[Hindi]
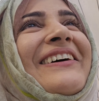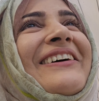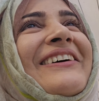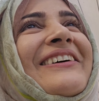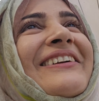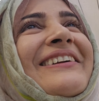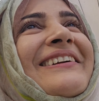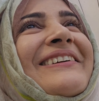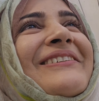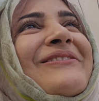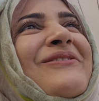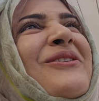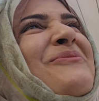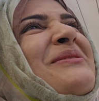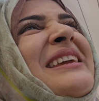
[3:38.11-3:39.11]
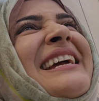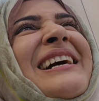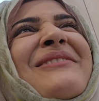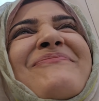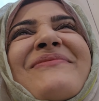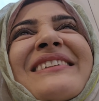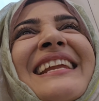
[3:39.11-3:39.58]
और वो भी एक
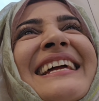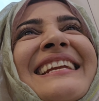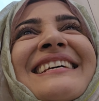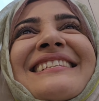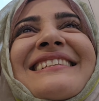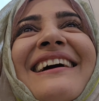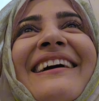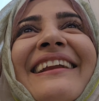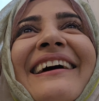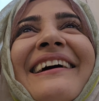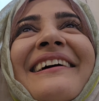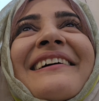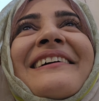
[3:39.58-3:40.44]
अपना ही नज़ारा है